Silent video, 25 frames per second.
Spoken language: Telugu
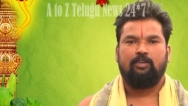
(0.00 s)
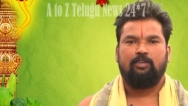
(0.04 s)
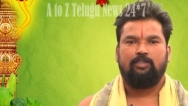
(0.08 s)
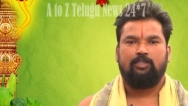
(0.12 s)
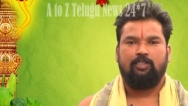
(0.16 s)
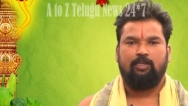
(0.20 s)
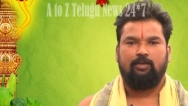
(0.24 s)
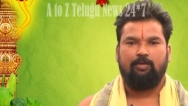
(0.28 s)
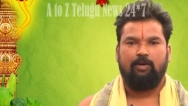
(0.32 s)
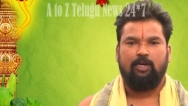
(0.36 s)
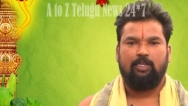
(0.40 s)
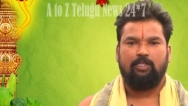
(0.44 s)

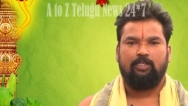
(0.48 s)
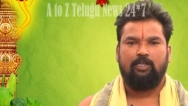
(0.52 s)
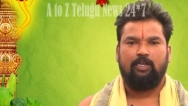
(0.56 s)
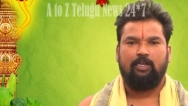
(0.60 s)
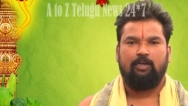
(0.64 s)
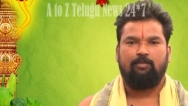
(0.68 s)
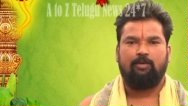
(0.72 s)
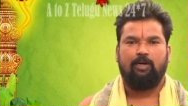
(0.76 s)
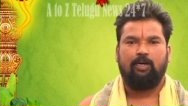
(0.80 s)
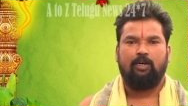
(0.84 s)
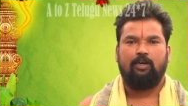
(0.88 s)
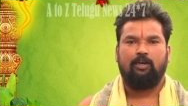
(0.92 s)
శ్రీమాత్రే
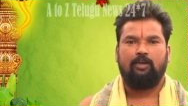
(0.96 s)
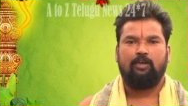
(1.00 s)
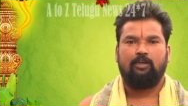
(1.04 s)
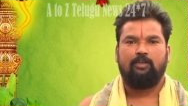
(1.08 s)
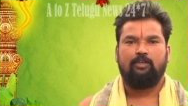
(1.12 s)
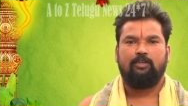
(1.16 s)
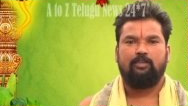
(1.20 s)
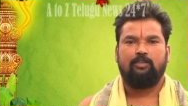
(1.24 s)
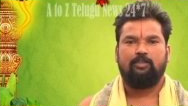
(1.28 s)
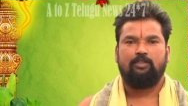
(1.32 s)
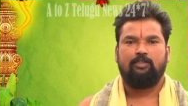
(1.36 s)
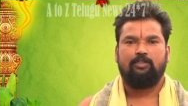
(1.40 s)
నమ
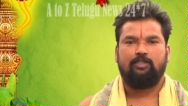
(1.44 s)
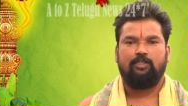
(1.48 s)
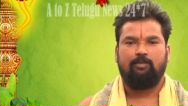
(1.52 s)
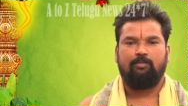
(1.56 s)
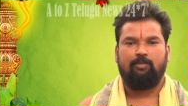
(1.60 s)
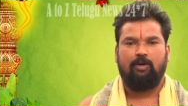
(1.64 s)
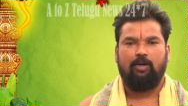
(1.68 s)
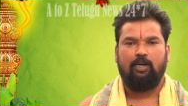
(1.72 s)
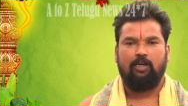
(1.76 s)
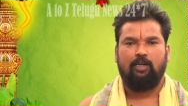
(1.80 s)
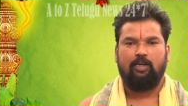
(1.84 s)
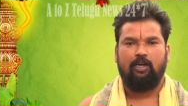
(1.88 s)
శ్రీ
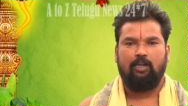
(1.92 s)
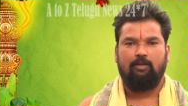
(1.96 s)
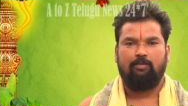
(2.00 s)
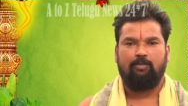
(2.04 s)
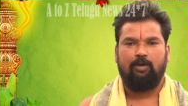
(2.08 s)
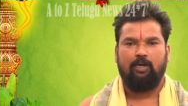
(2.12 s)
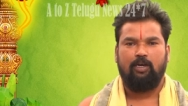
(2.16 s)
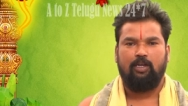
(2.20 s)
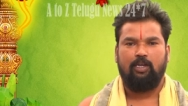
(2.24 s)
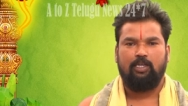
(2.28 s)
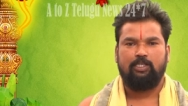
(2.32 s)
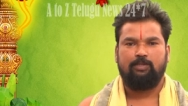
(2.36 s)
మహాకాళి
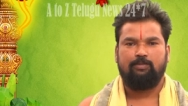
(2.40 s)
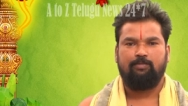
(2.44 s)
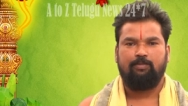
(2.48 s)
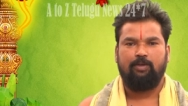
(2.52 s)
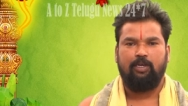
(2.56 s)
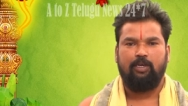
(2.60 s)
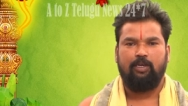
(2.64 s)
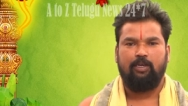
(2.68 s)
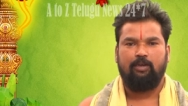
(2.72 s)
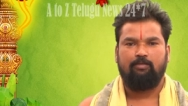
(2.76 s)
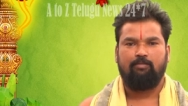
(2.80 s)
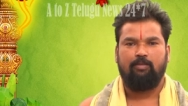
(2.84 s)
మహాలక్ష్మి
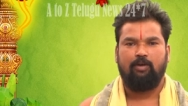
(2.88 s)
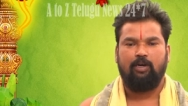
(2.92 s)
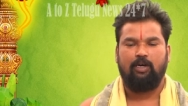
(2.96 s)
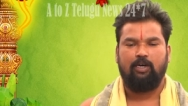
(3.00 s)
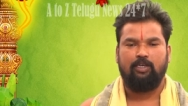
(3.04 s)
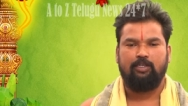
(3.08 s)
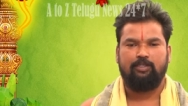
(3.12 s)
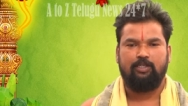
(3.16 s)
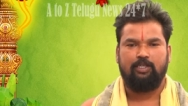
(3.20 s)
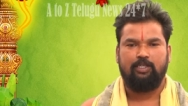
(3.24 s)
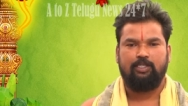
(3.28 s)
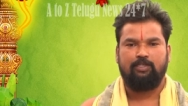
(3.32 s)

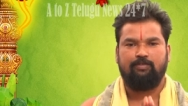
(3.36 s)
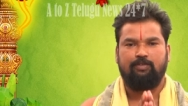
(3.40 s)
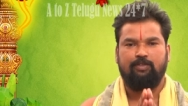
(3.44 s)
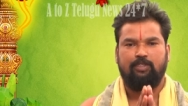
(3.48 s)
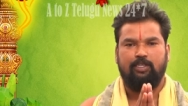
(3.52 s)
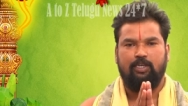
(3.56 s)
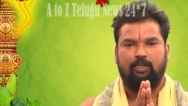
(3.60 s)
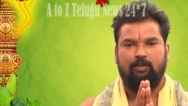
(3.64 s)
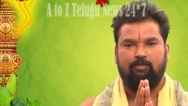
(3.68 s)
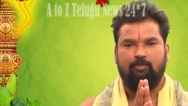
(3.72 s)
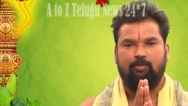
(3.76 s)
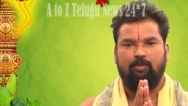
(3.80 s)

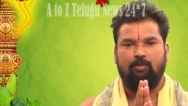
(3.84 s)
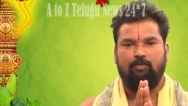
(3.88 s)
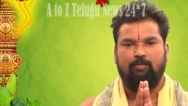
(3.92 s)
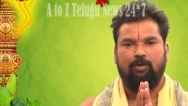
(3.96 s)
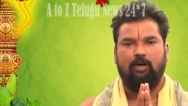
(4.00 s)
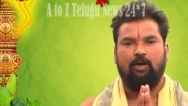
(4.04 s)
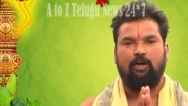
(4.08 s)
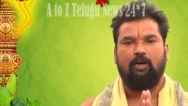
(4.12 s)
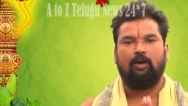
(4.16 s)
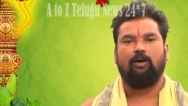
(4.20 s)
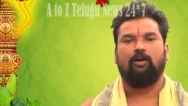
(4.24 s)
మహాసరస్వతి నమో నమ